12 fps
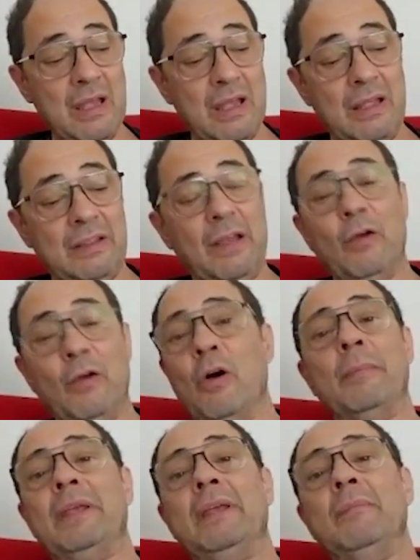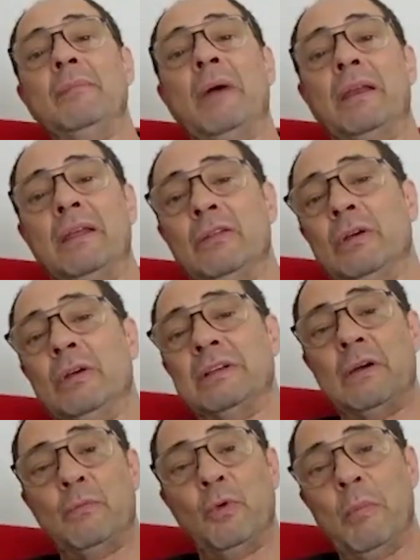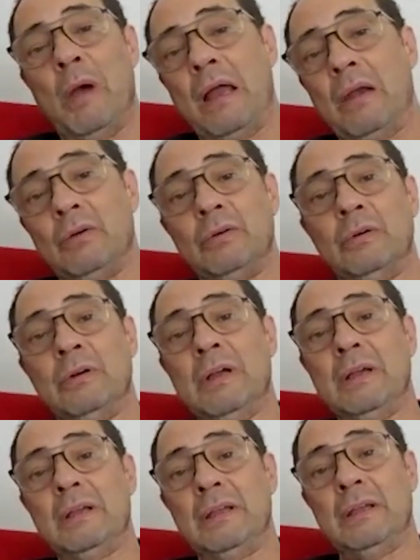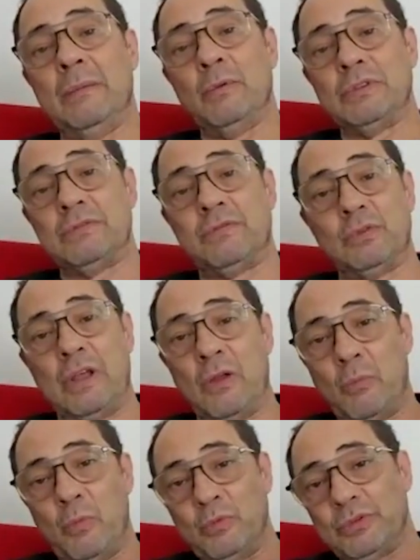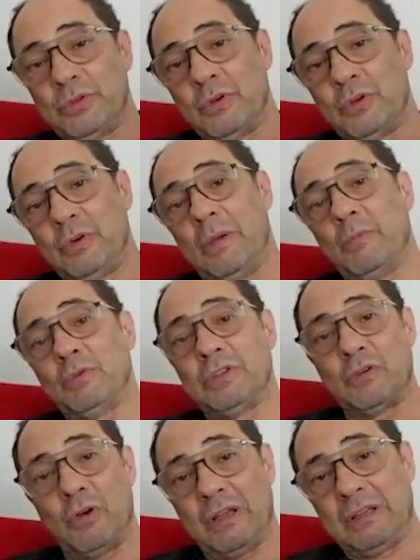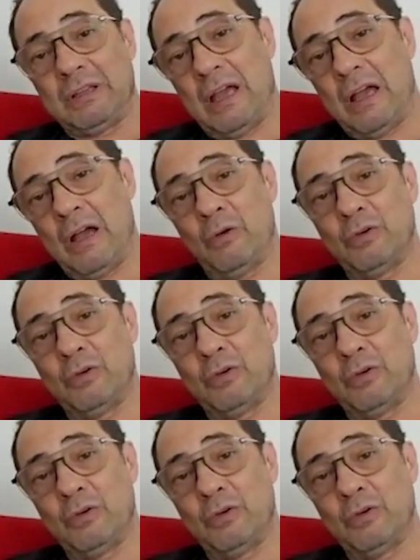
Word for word: eh, tengo a mi marido que ha estado muy malo y hemos disfrutado mucho y hemos desconectado,